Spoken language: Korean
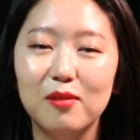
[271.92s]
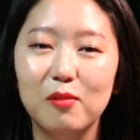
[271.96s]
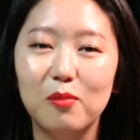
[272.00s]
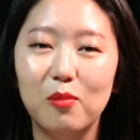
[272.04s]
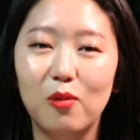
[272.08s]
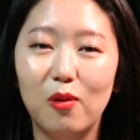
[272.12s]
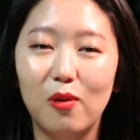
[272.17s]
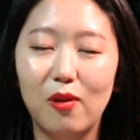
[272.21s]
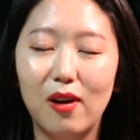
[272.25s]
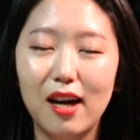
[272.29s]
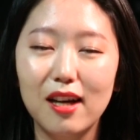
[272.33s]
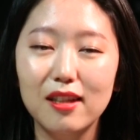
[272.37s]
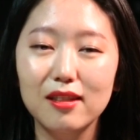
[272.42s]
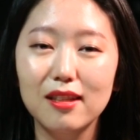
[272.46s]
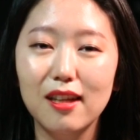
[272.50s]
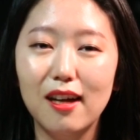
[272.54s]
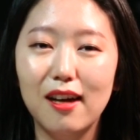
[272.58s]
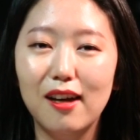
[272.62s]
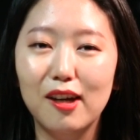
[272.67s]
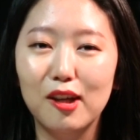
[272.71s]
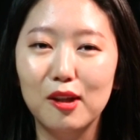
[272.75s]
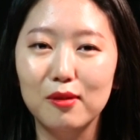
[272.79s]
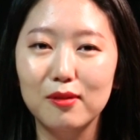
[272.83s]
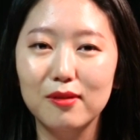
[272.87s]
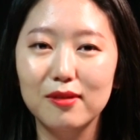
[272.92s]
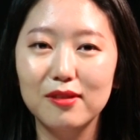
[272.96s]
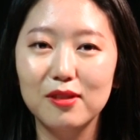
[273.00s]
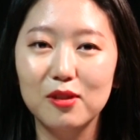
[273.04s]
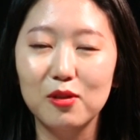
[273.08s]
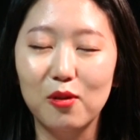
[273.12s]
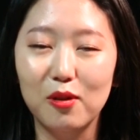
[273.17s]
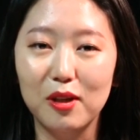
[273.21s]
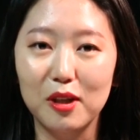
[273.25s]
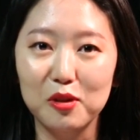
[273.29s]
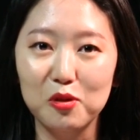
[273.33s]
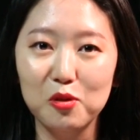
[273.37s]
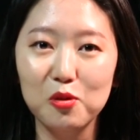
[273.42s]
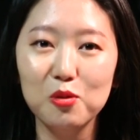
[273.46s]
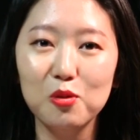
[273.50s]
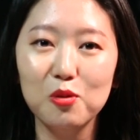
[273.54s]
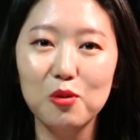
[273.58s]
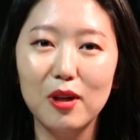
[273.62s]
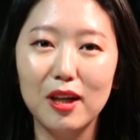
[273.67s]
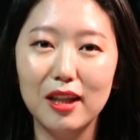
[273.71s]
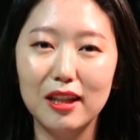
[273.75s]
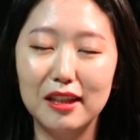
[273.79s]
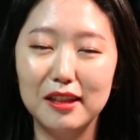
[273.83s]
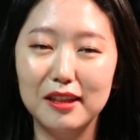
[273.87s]
뭐 항상 저의
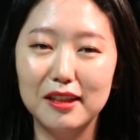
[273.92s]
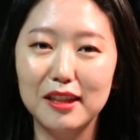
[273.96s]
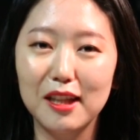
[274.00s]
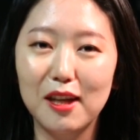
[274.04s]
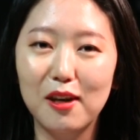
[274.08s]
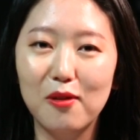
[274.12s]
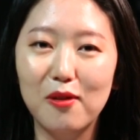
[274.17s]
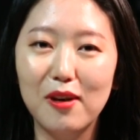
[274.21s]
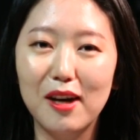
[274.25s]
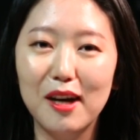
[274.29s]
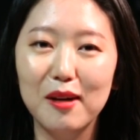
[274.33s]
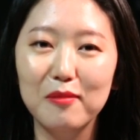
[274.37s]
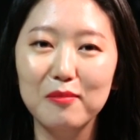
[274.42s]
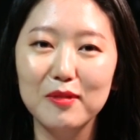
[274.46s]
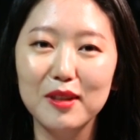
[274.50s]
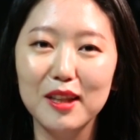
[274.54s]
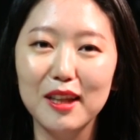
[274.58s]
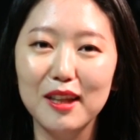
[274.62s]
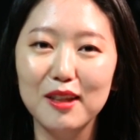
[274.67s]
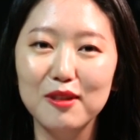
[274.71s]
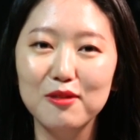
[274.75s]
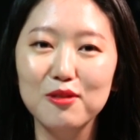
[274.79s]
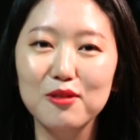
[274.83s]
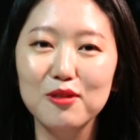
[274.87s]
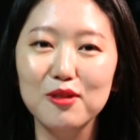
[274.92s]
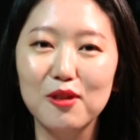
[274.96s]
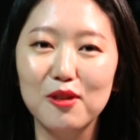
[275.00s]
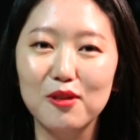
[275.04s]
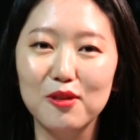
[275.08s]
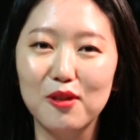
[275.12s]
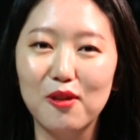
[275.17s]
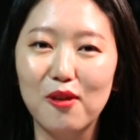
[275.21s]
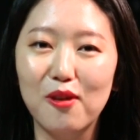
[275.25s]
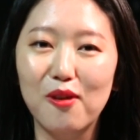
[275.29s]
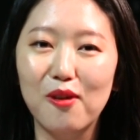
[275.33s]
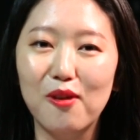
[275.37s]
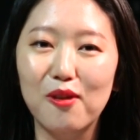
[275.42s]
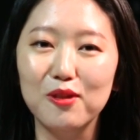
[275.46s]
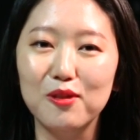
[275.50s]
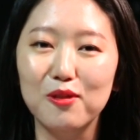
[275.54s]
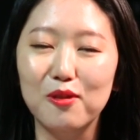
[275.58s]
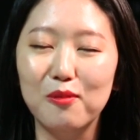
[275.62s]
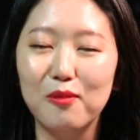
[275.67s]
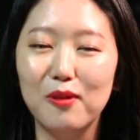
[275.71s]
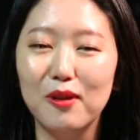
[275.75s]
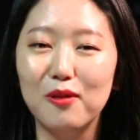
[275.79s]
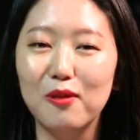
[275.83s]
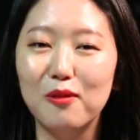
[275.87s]
소소한 일상과 함께 해주셔서
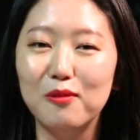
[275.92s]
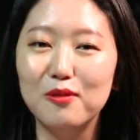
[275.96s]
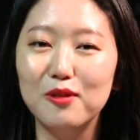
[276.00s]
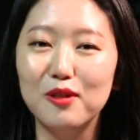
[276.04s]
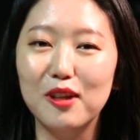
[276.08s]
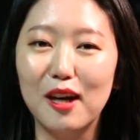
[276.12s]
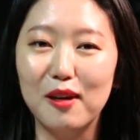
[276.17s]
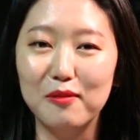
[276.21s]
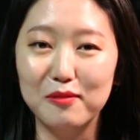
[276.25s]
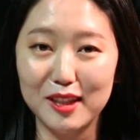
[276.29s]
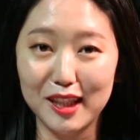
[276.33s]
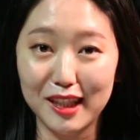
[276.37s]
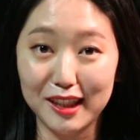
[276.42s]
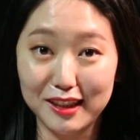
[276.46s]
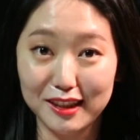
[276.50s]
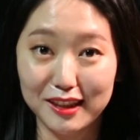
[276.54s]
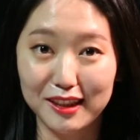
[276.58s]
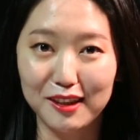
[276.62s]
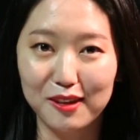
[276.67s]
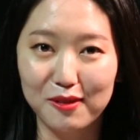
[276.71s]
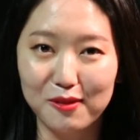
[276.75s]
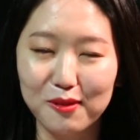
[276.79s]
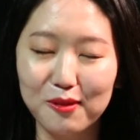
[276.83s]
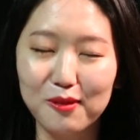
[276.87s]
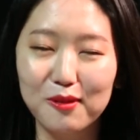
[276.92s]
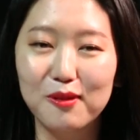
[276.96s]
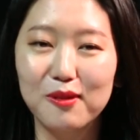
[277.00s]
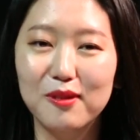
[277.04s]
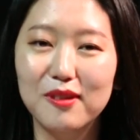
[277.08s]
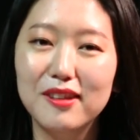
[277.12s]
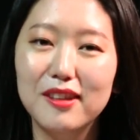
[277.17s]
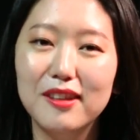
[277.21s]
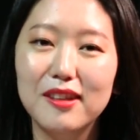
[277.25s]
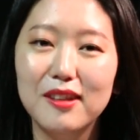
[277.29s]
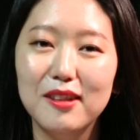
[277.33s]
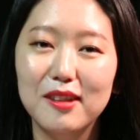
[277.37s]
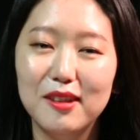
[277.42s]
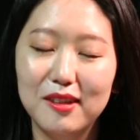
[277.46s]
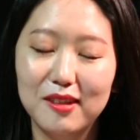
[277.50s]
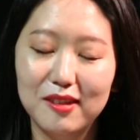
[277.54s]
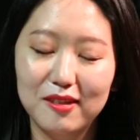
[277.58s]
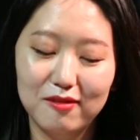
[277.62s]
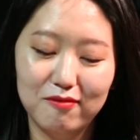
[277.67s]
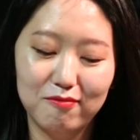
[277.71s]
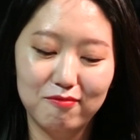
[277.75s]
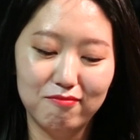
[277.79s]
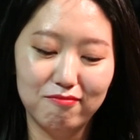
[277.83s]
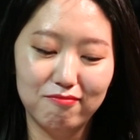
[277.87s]
정말 너무 감사드리고
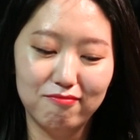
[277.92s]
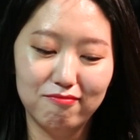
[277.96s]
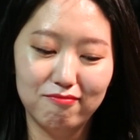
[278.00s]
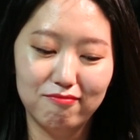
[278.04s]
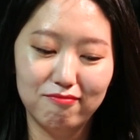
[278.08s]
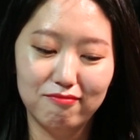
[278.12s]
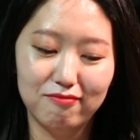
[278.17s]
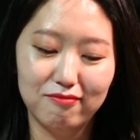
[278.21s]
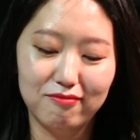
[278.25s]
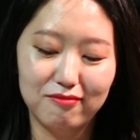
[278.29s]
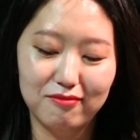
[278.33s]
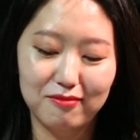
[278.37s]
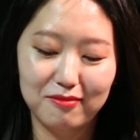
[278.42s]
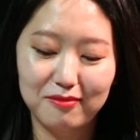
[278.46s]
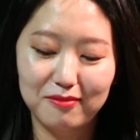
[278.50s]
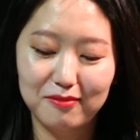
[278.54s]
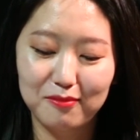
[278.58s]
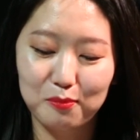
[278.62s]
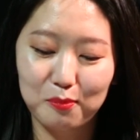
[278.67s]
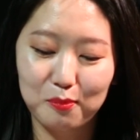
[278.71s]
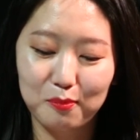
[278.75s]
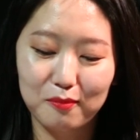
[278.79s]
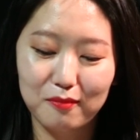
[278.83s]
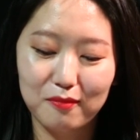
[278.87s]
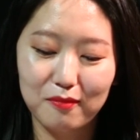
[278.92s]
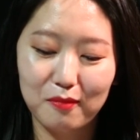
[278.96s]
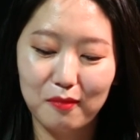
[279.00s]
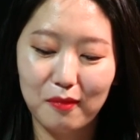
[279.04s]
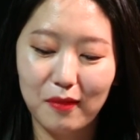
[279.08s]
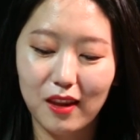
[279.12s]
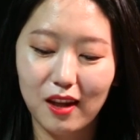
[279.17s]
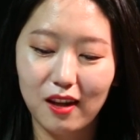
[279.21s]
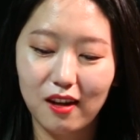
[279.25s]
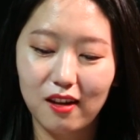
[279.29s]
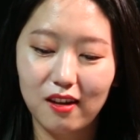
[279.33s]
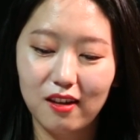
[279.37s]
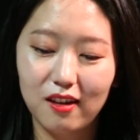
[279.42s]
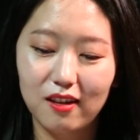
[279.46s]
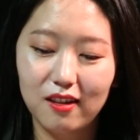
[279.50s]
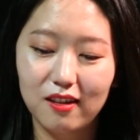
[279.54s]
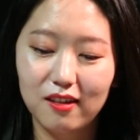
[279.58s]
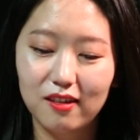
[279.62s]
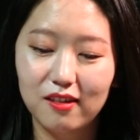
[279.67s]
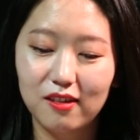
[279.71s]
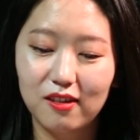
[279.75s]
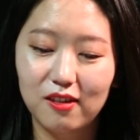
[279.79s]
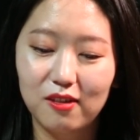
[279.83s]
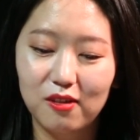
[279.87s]
음,
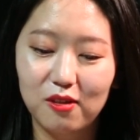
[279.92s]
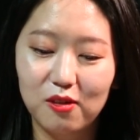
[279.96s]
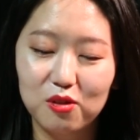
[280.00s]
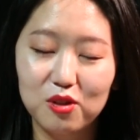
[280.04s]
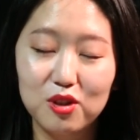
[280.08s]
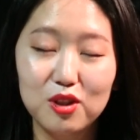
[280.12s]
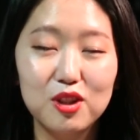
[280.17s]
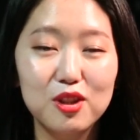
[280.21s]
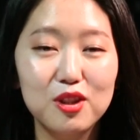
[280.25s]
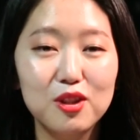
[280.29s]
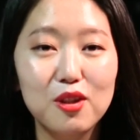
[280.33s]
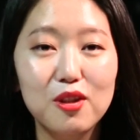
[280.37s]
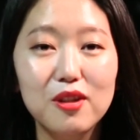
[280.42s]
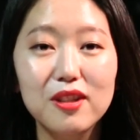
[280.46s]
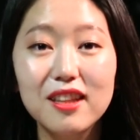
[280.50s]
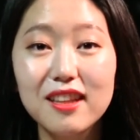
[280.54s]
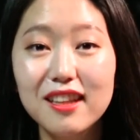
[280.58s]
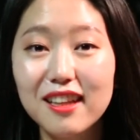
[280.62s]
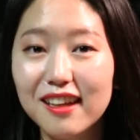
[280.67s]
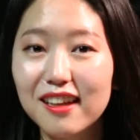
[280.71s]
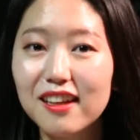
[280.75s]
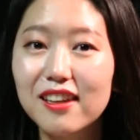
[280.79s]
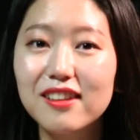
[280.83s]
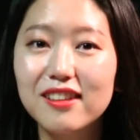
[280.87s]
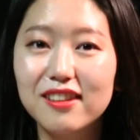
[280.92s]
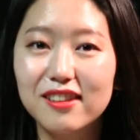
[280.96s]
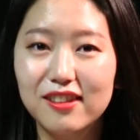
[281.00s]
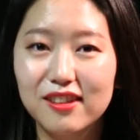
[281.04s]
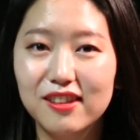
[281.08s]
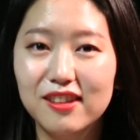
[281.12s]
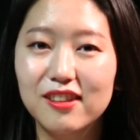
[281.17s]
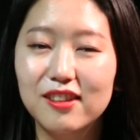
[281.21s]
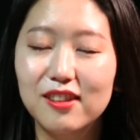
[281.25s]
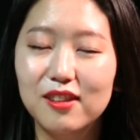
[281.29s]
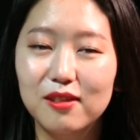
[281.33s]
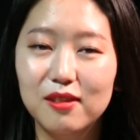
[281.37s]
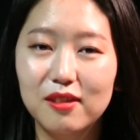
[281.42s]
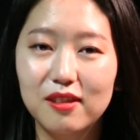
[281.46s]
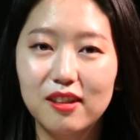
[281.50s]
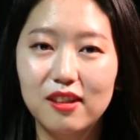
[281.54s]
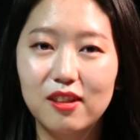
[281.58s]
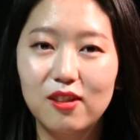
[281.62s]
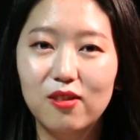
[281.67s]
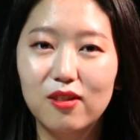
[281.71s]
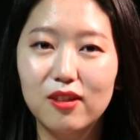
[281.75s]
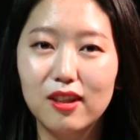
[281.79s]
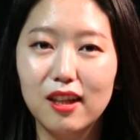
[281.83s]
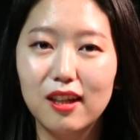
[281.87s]
어떨 때는
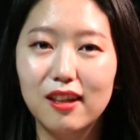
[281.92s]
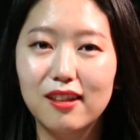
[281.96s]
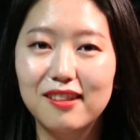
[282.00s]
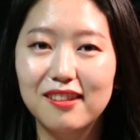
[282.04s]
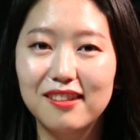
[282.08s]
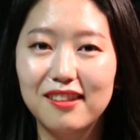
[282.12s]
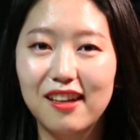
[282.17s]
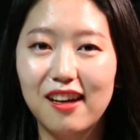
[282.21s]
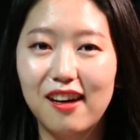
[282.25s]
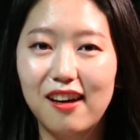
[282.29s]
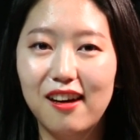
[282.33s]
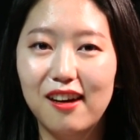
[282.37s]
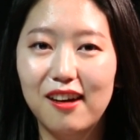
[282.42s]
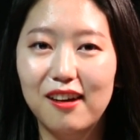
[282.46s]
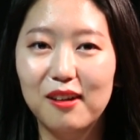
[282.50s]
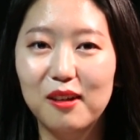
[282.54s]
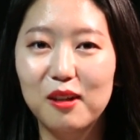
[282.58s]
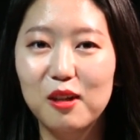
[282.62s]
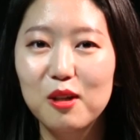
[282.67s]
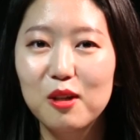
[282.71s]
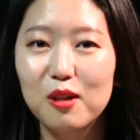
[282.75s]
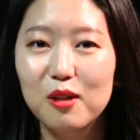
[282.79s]
이렇게 그냥